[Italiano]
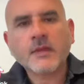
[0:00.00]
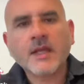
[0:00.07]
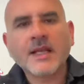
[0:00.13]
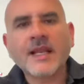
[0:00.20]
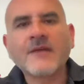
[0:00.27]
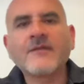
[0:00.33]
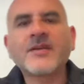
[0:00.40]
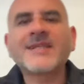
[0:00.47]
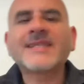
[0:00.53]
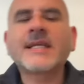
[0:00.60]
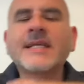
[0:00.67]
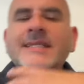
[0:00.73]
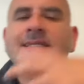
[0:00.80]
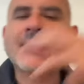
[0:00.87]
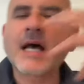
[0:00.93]
La
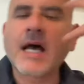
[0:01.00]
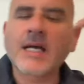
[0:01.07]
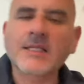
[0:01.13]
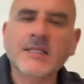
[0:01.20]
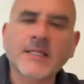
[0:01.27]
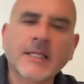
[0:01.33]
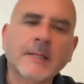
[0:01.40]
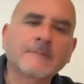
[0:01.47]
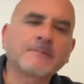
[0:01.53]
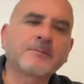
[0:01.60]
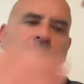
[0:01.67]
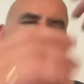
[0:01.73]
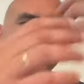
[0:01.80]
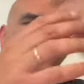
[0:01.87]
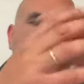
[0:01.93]
freschezza acida.
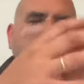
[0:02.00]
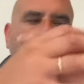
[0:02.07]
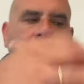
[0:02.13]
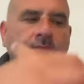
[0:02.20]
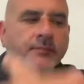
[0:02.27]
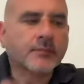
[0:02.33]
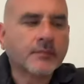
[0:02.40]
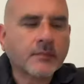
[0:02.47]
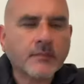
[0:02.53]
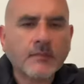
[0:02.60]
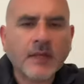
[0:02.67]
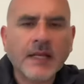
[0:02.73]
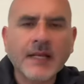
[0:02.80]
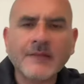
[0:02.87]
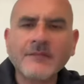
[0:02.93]

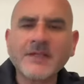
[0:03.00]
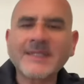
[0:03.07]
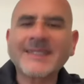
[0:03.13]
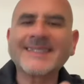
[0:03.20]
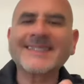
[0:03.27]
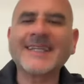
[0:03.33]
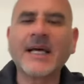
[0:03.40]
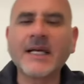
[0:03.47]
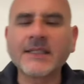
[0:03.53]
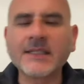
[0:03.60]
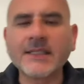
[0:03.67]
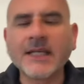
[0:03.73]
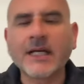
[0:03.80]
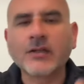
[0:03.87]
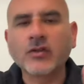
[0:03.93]
La freschezza
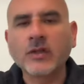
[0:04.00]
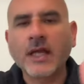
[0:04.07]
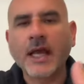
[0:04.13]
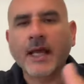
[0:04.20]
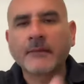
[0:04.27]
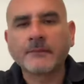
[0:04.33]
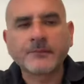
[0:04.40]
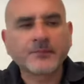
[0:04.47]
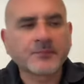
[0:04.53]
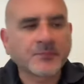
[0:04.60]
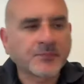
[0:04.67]
acida non è